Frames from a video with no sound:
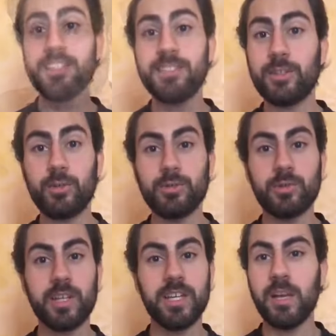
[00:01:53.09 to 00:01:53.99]
Renditi
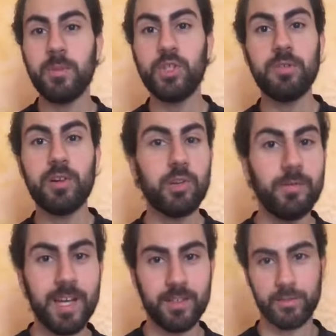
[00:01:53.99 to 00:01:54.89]
conto che gli amici
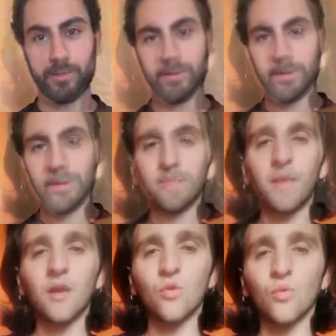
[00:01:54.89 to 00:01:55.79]
vanno e vengono,
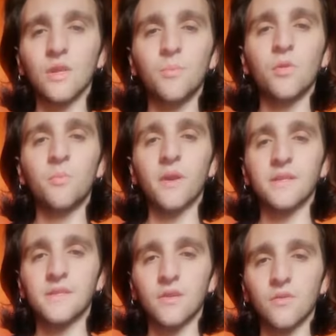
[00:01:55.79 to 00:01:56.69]
ma alcuni più
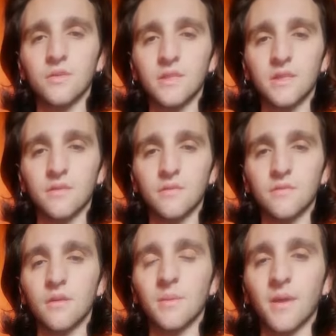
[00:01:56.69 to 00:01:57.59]
preziosi
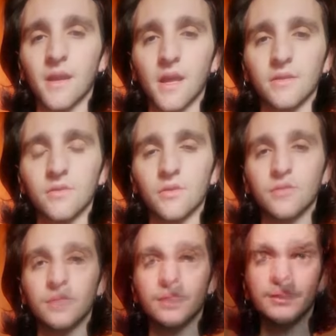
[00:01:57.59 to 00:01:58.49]
rimarranno.
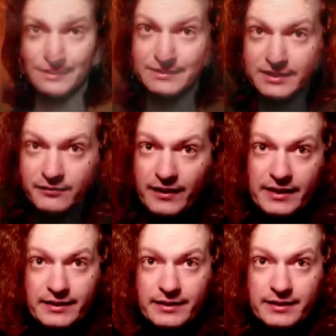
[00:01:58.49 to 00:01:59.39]
Dati da
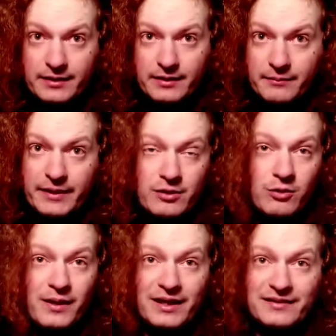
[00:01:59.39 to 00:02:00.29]
fare per
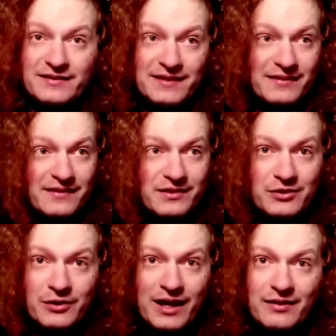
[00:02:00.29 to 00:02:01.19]
colmare le distanze
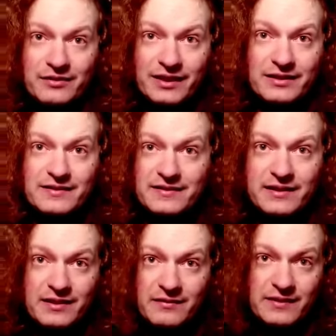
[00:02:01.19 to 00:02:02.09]
geografiche e gli
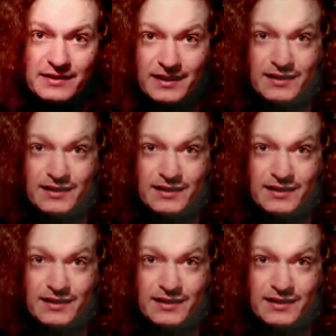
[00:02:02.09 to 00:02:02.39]
stili di vita.